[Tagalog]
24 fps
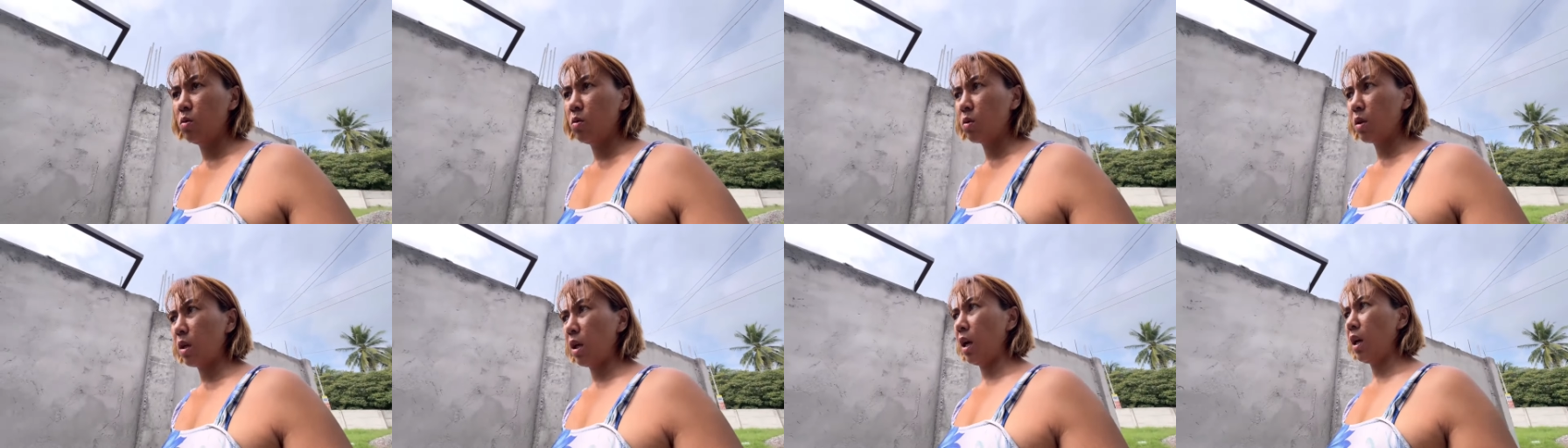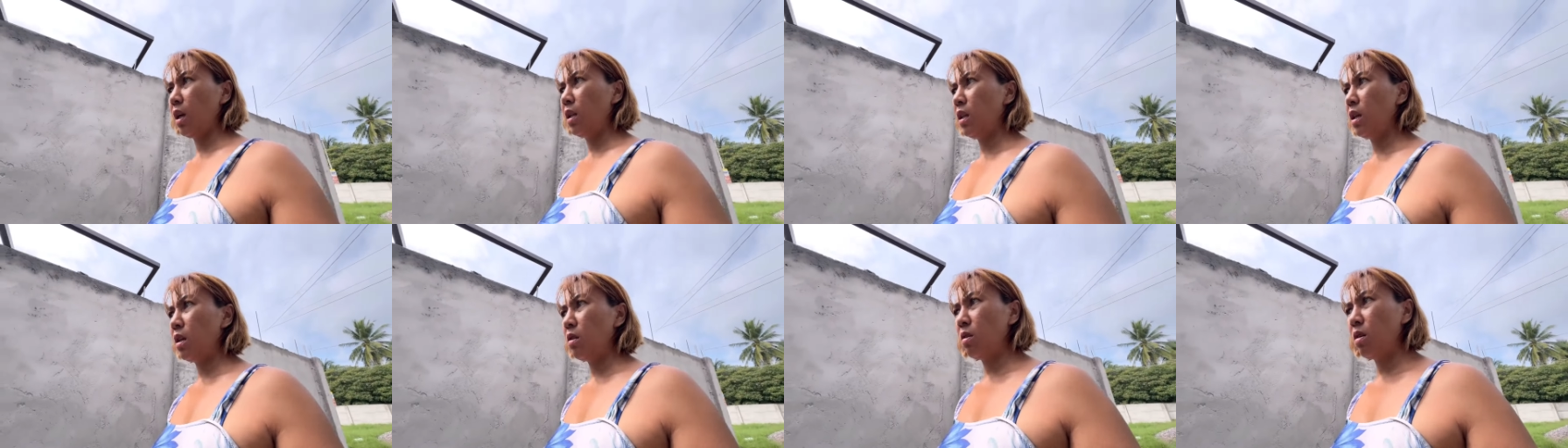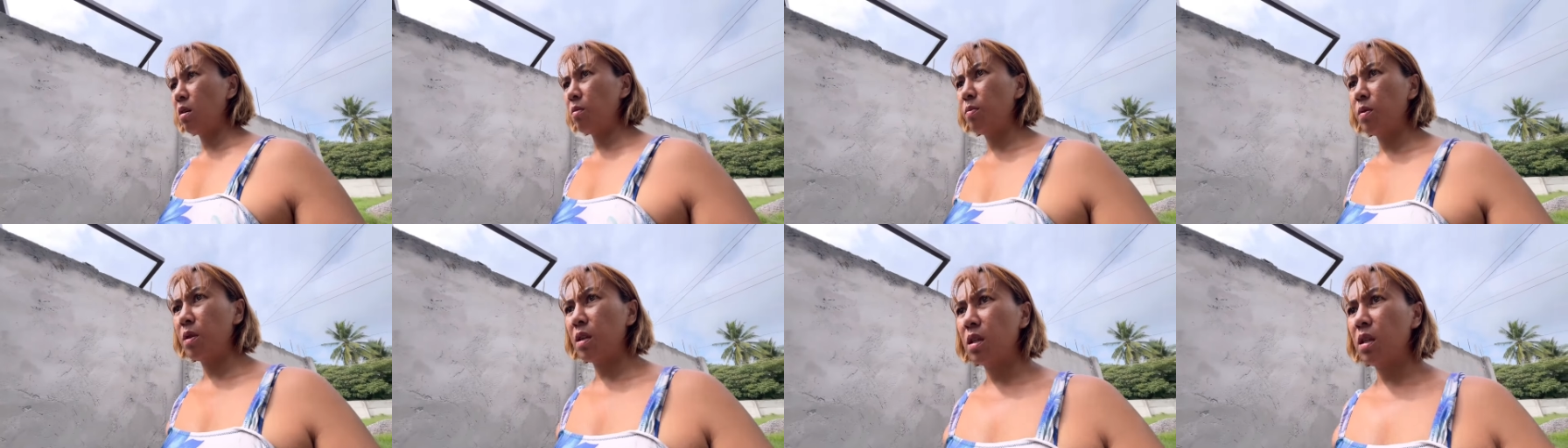Kaya hindi ko
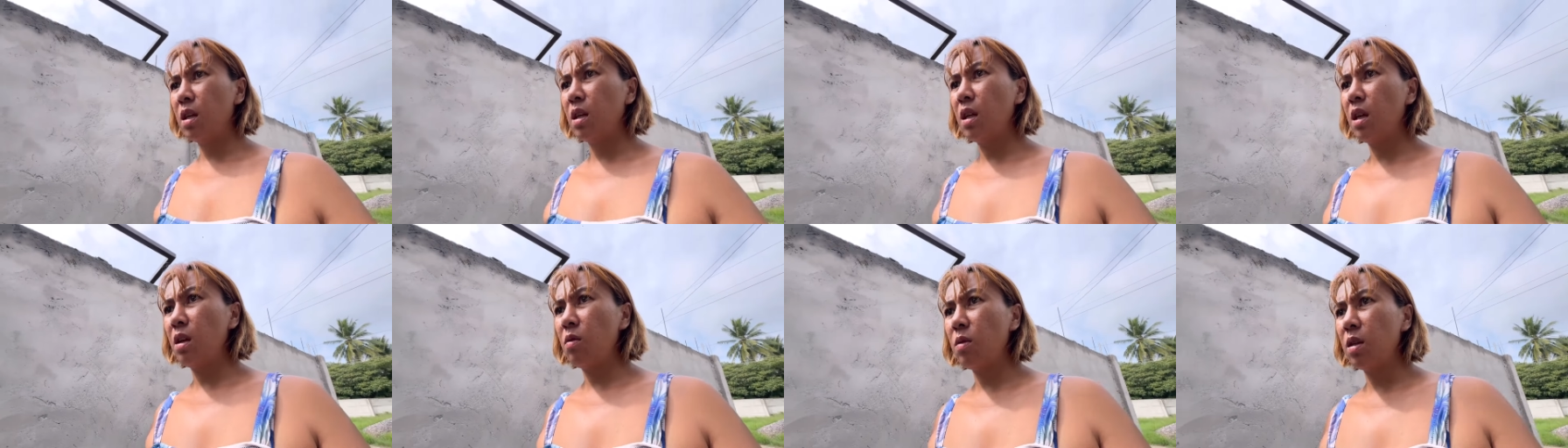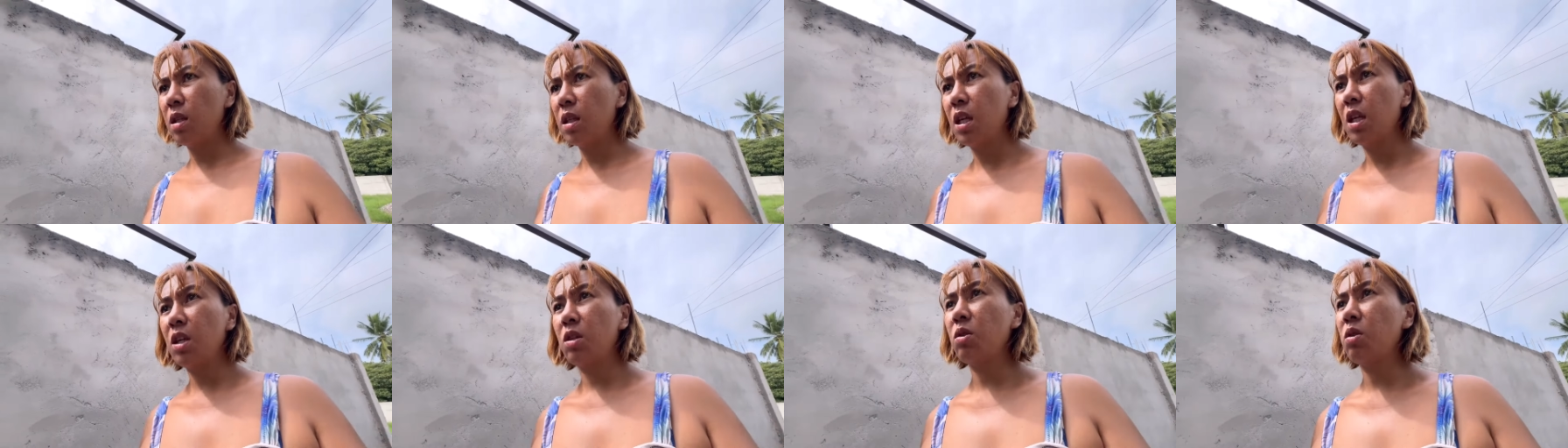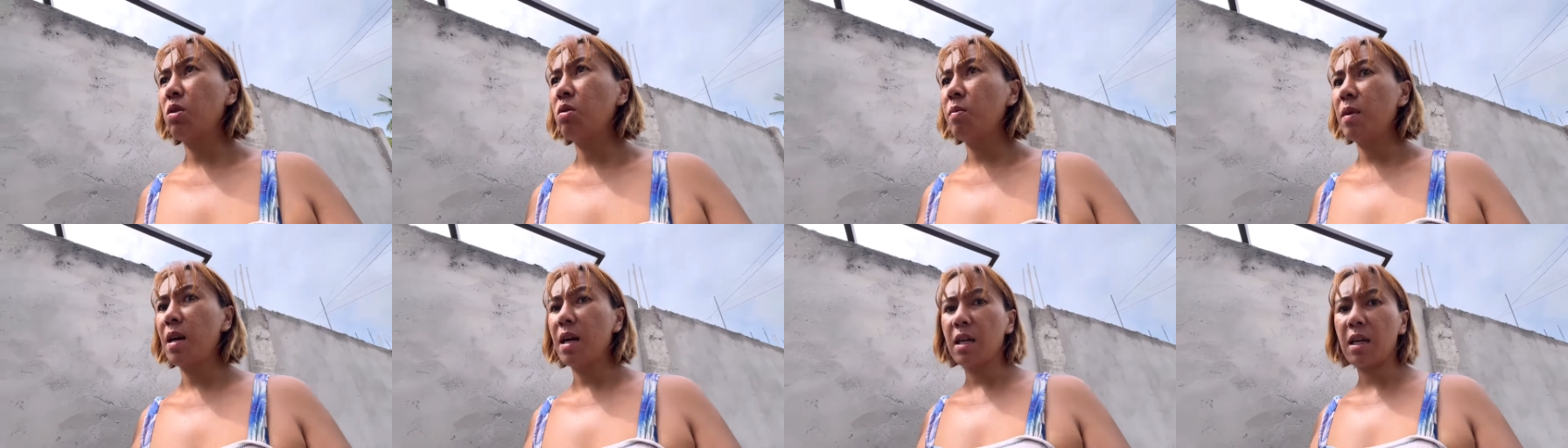na pwedeng iwan dito
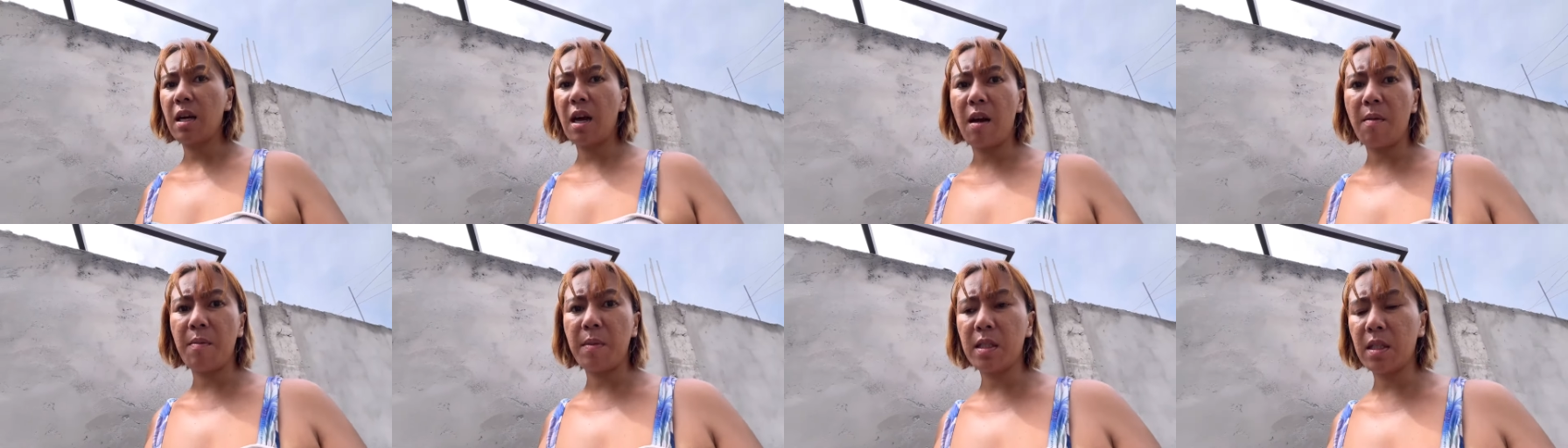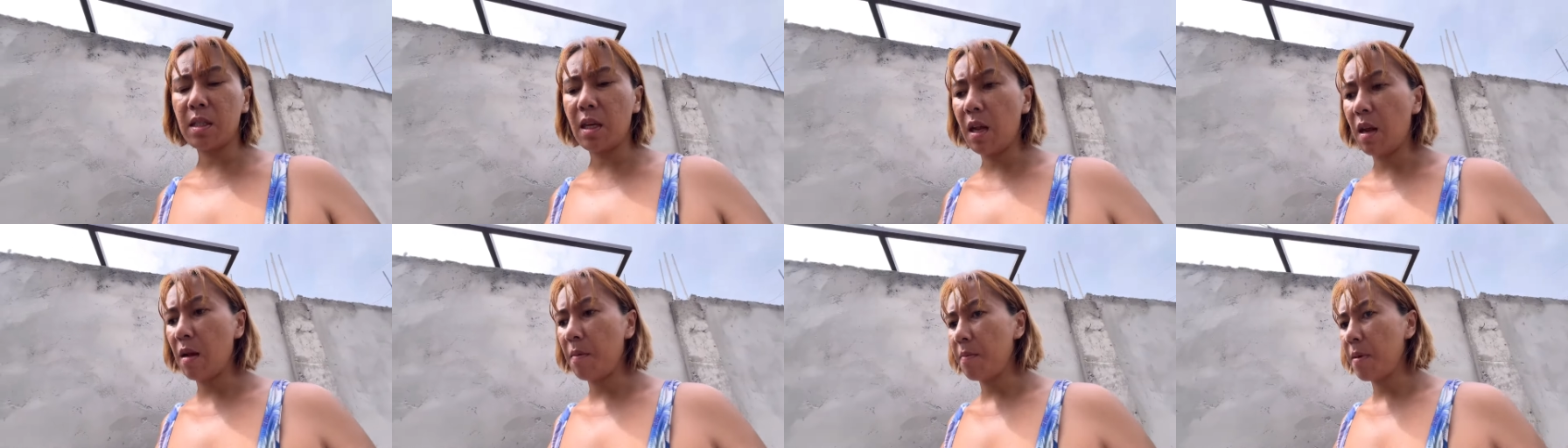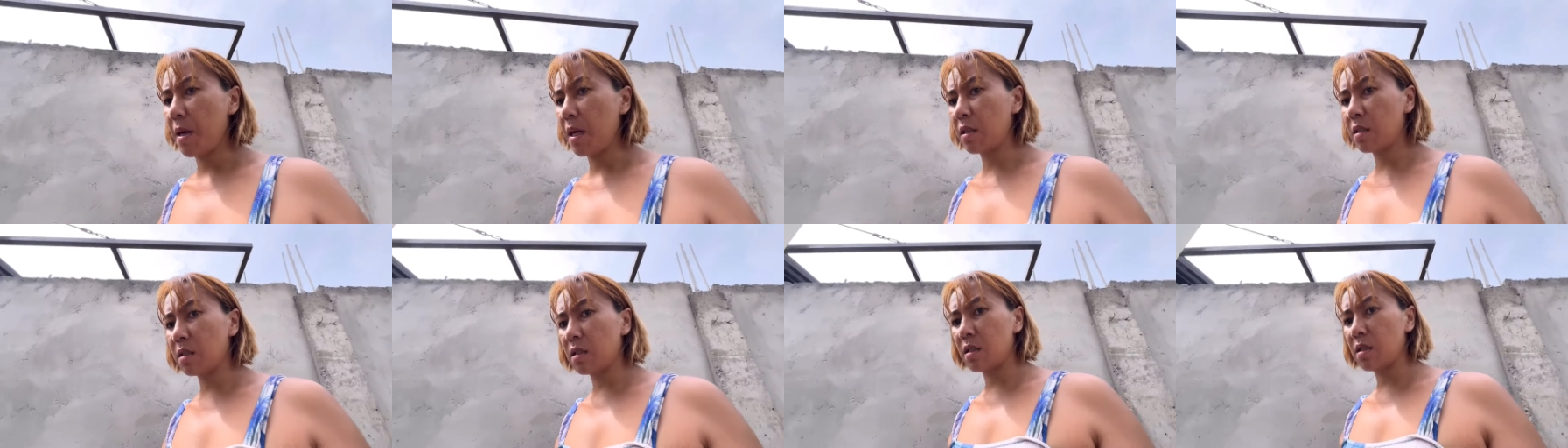yung mga gamit sa
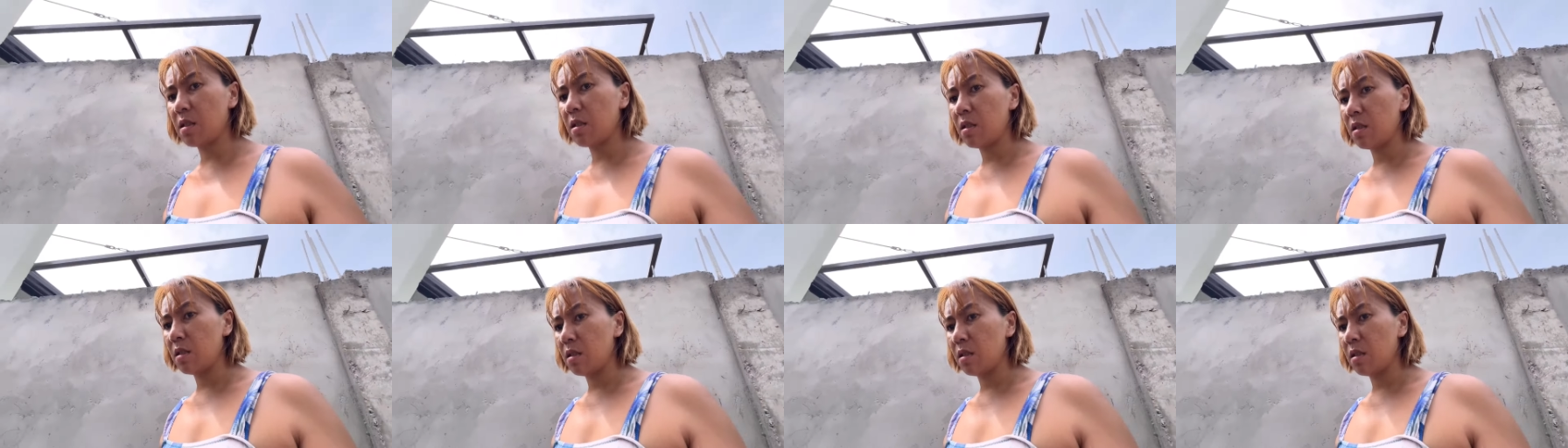labas.